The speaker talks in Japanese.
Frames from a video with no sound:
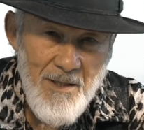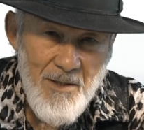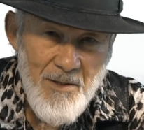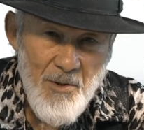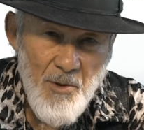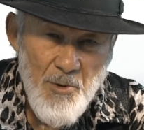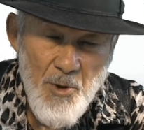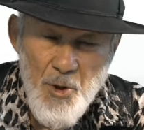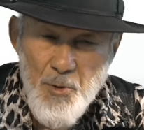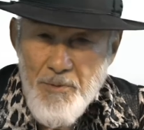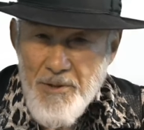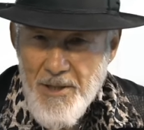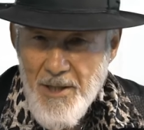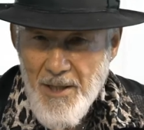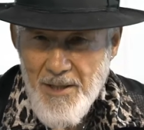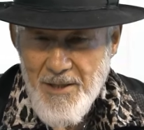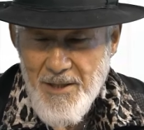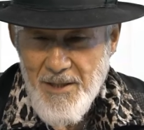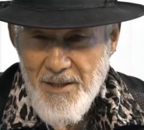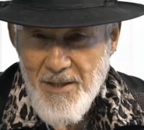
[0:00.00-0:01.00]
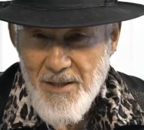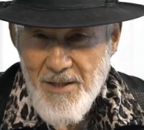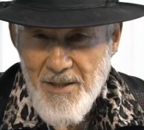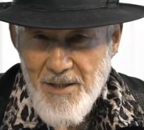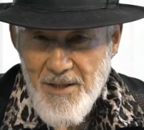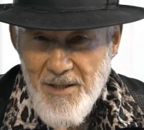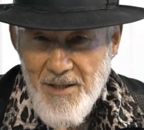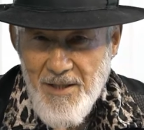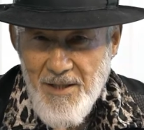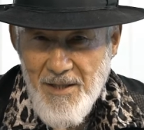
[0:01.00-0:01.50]
とつぶやき、
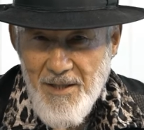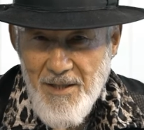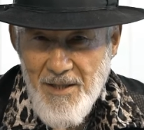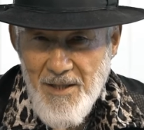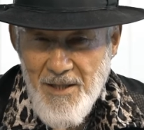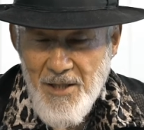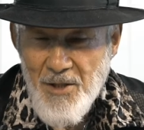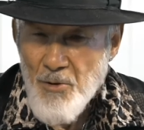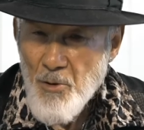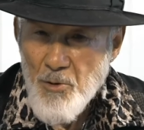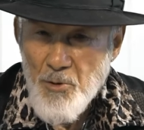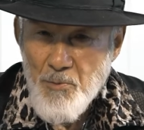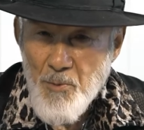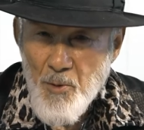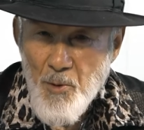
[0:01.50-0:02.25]
祈るも